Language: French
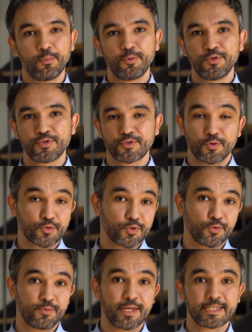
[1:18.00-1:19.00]
En plus,
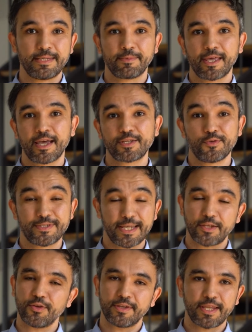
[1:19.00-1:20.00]
aujourd'hui à Simtrax, le
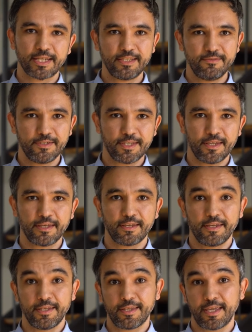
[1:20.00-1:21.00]
secteur
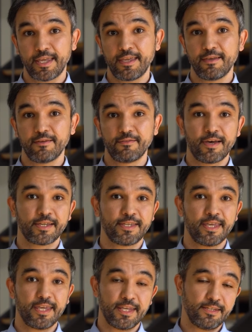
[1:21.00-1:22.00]
d'activité est très
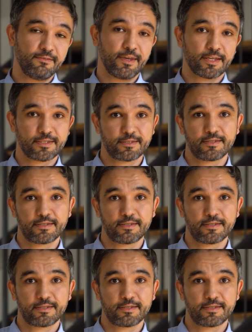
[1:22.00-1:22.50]
varié et divers.